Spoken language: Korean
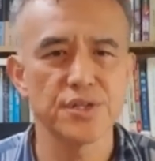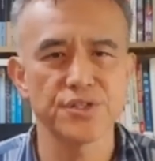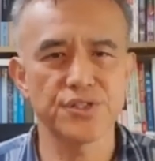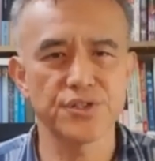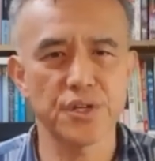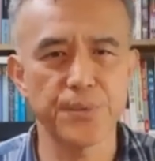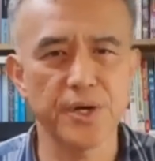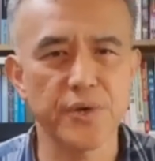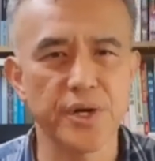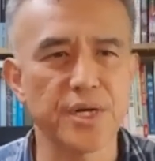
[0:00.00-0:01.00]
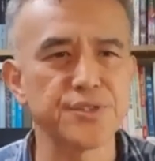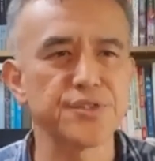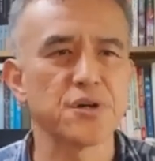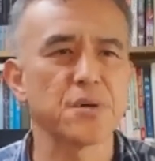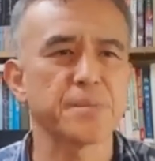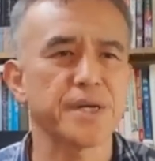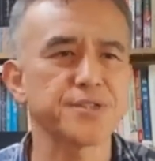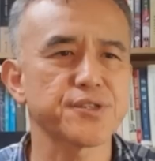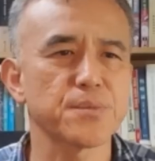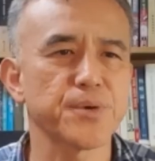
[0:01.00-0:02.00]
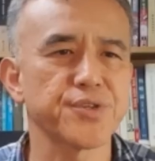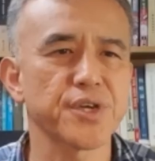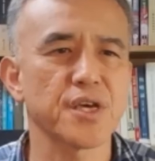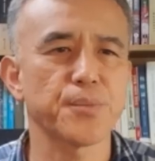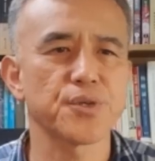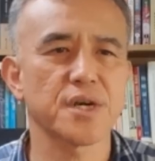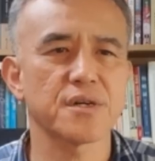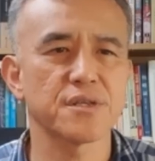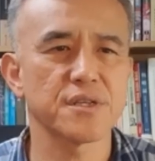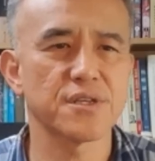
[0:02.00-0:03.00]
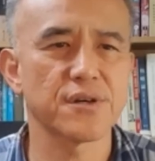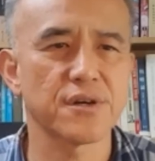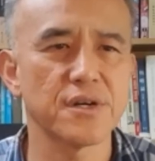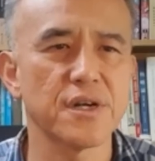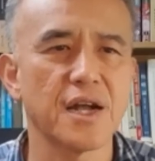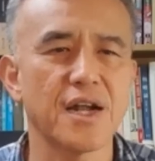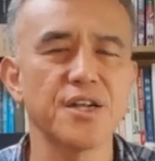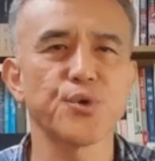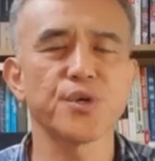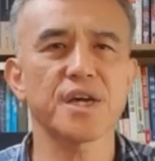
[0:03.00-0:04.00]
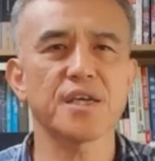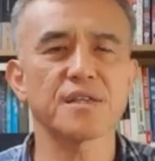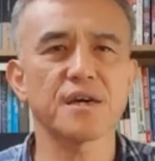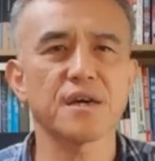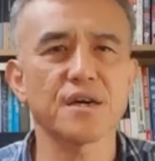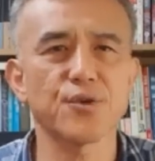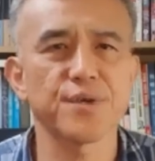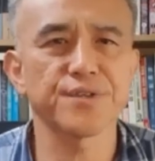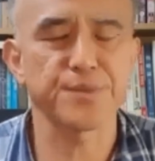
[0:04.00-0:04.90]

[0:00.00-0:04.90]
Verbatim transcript: 지역의 평화와 안정, 발전 번영에 보다 큰 기여를 할 용의가 있다라고도